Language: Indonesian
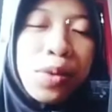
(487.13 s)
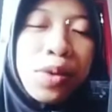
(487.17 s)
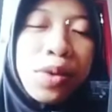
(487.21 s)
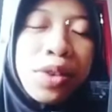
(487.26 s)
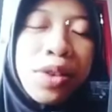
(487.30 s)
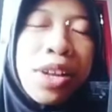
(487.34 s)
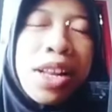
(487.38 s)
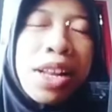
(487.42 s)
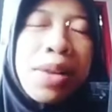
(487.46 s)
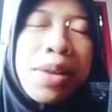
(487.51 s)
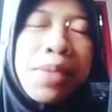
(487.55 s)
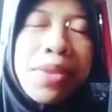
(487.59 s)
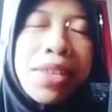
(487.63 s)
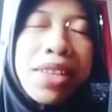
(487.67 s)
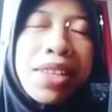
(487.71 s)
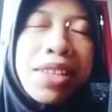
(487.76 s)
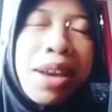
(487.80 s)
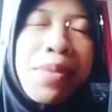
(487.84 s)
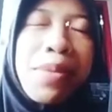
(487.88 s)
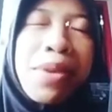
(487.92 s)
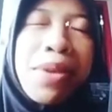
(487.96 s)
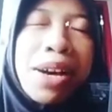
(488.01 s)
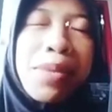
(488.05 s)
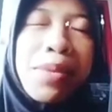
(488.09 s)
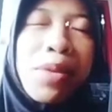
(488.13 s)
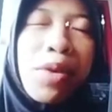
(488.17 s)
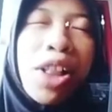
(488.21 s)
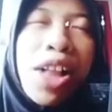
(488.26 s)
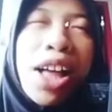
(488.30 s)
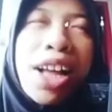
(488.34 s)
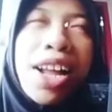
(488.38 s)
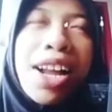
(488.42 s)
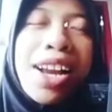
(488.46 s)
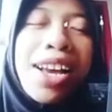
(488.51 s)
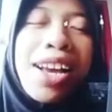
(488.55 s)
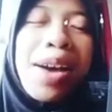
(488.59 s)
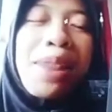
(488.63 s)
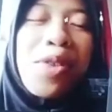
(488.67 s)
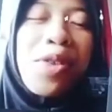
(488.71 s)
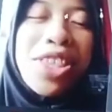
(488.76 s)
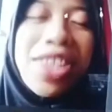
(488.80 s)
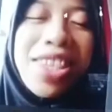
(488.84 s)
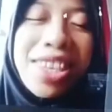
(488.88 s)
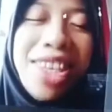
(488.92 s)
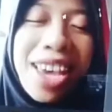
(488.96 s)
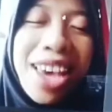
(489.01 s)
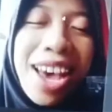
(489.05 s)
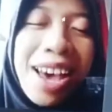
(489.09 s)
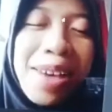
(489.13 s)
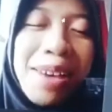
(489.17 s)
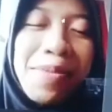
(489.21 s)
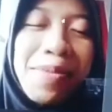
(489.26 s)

dalam cabang olahraga bocia,